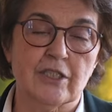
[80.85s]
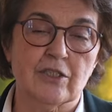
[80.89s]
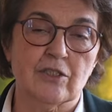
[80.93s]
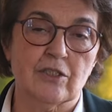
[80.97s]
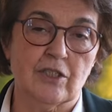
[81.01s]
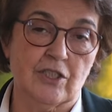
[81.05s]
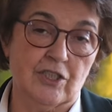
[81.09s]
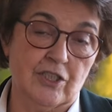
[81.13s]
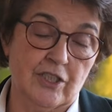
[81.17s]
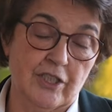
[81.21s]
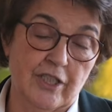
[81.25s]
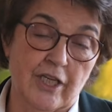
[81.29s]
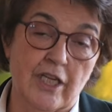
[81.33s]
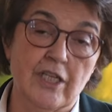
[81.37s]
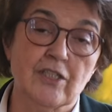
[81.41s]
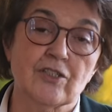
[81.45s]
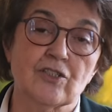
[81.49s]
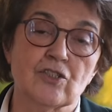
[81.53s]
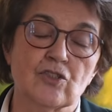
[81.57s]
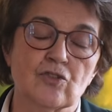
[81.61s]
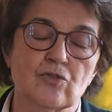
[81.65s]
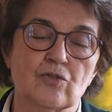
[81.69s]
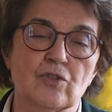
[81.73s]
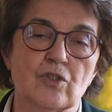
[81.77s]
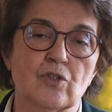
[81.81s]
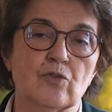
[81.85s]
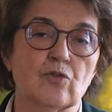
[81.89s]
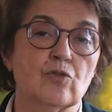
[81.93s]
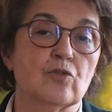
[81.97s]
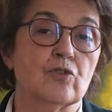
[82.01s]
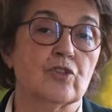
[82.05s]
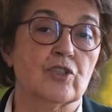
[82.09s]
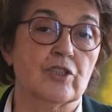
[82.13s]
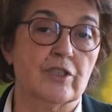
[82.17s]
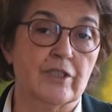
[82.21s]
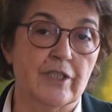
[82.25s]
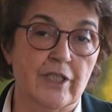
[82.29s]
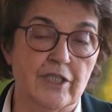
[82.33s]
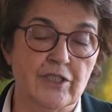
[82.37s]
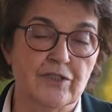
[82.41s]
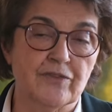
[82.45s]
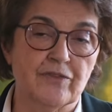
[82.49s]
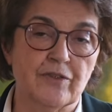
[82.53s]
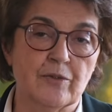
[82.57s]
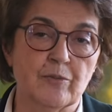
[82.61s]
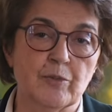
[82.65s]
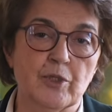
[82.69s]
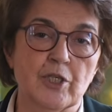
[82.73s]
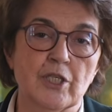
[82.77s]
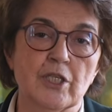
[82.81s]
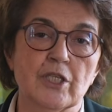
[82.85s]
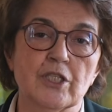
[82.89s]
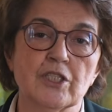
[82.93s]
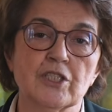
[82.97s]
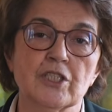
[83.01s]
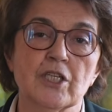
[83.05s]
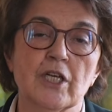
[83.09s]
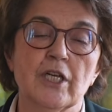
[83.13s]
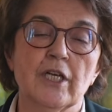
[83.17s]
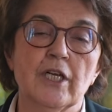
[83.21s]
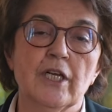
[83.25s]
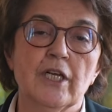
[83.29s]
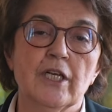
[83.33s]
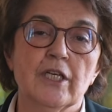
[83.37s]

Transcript: das crianças, dos adultos, das famílias